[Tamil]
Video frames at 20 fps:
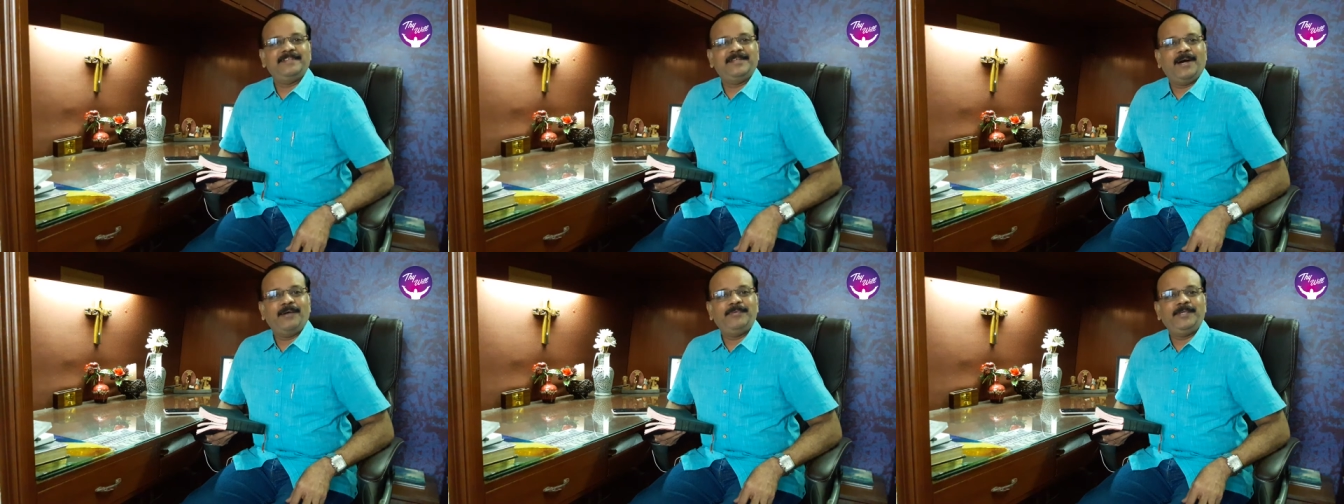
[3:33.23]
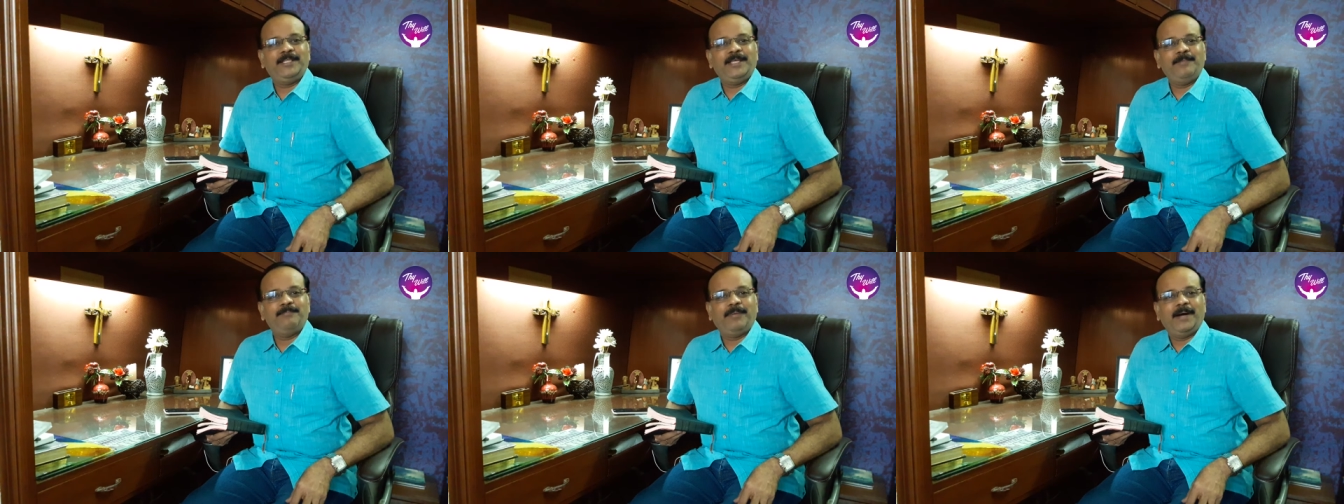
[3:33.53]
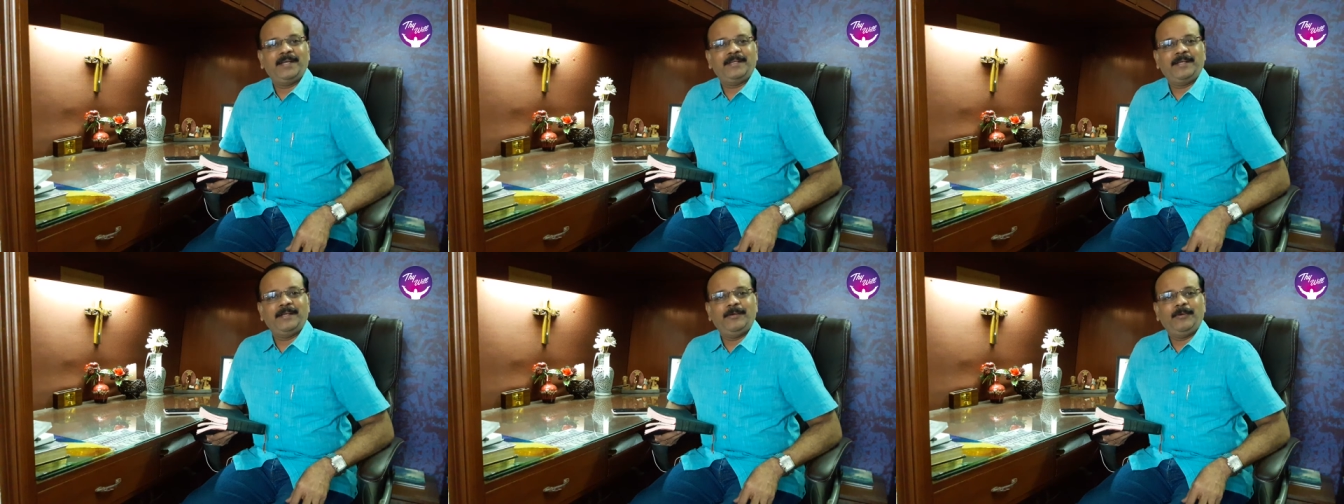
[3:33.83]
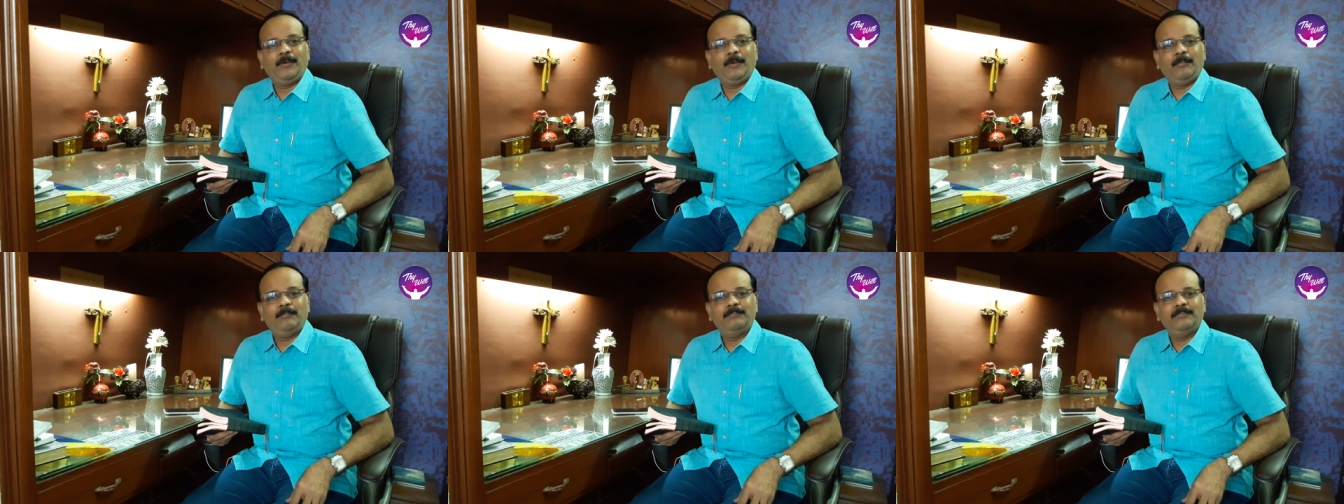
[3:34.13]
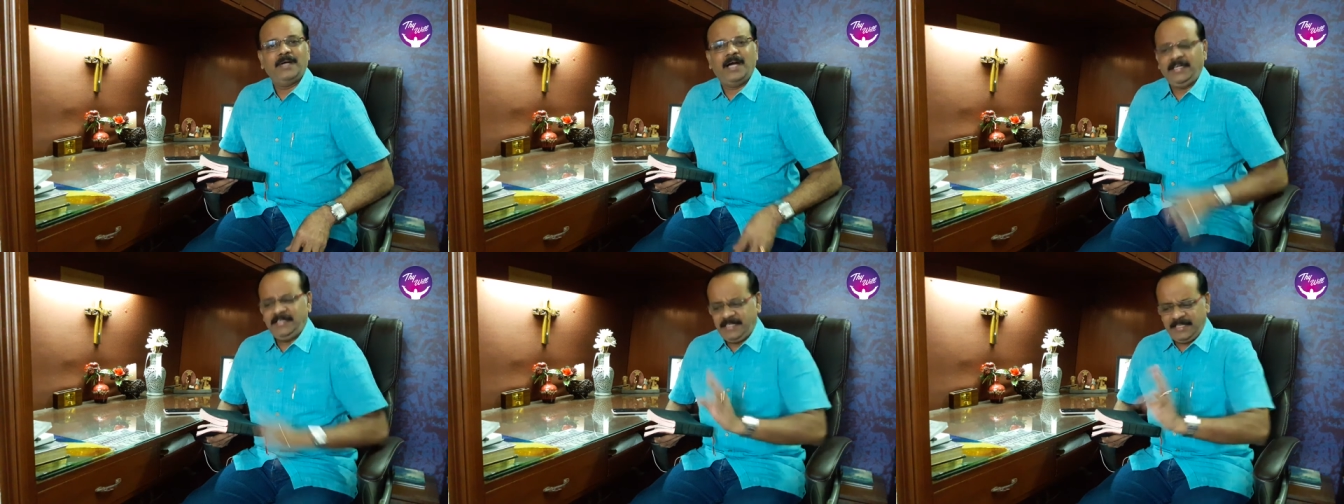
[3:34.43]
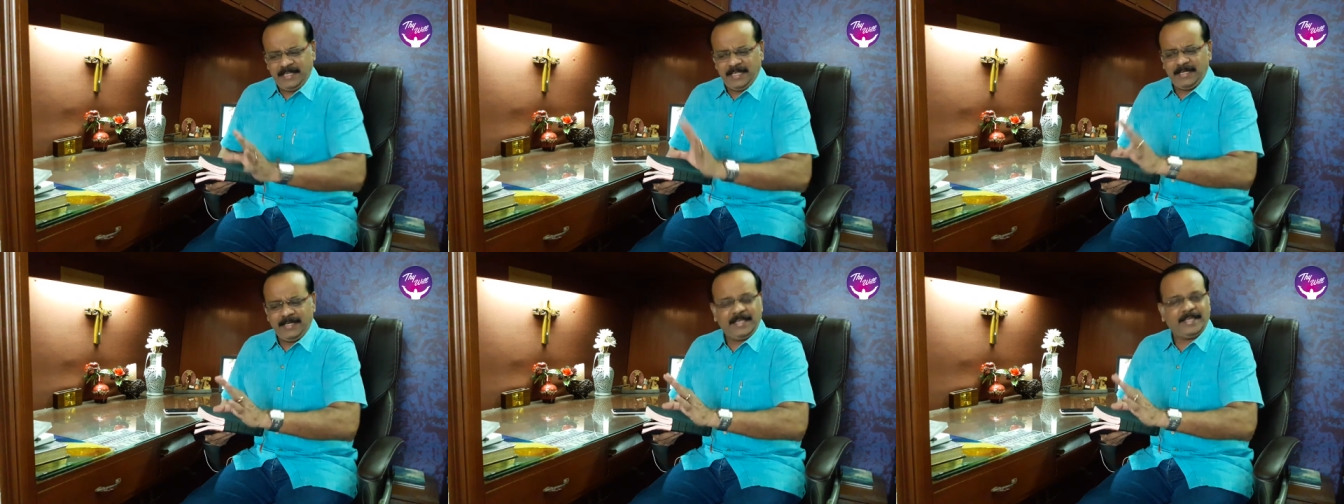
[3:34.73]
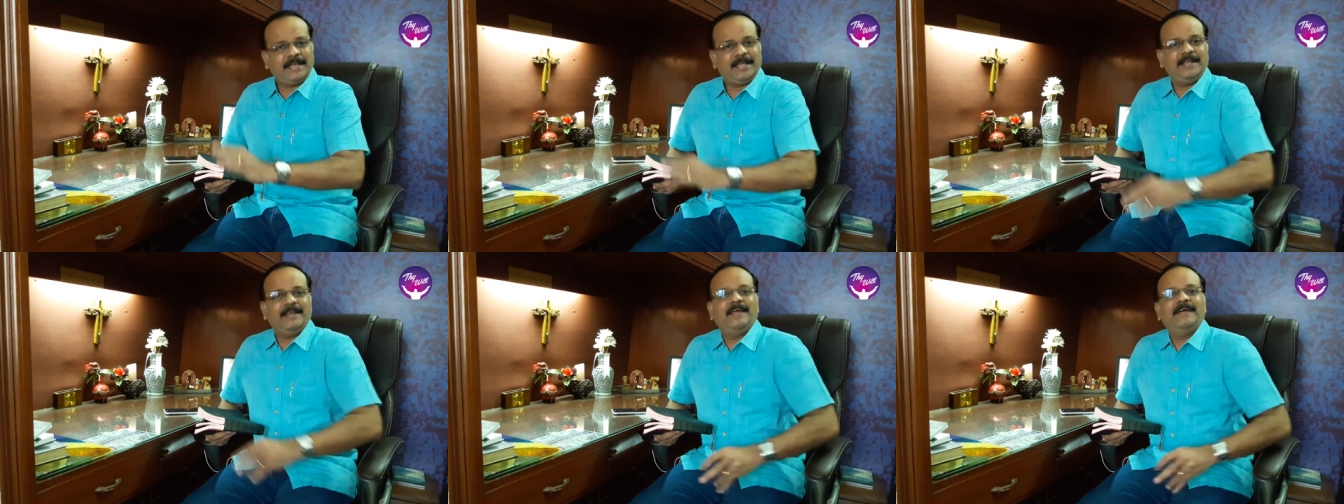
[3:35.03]
தாவிதை பார்க்கின்றோம் அங்கேயே
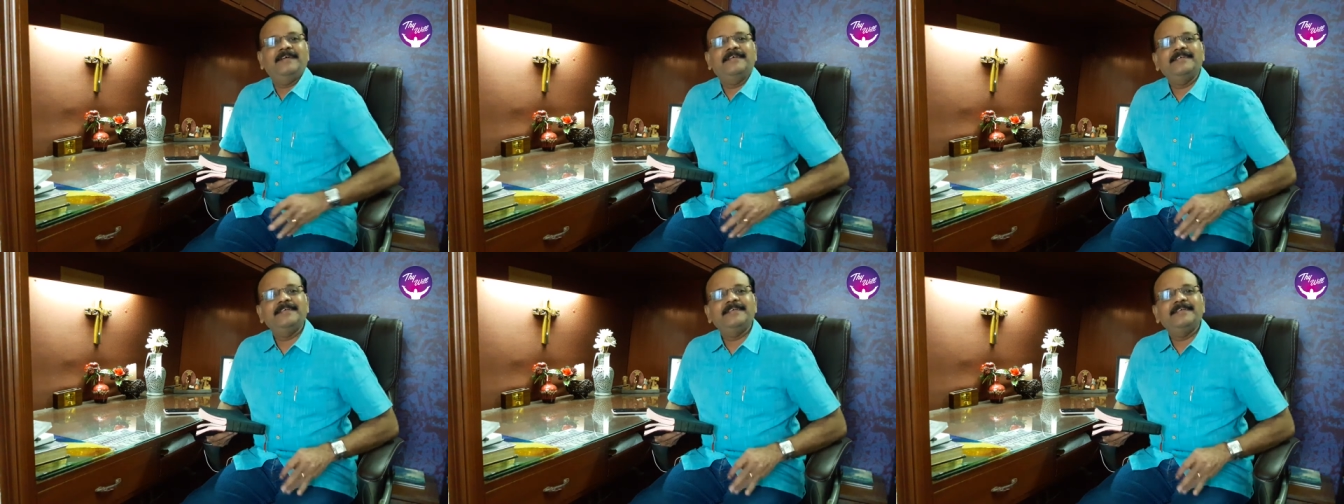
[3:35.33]
நிக்கல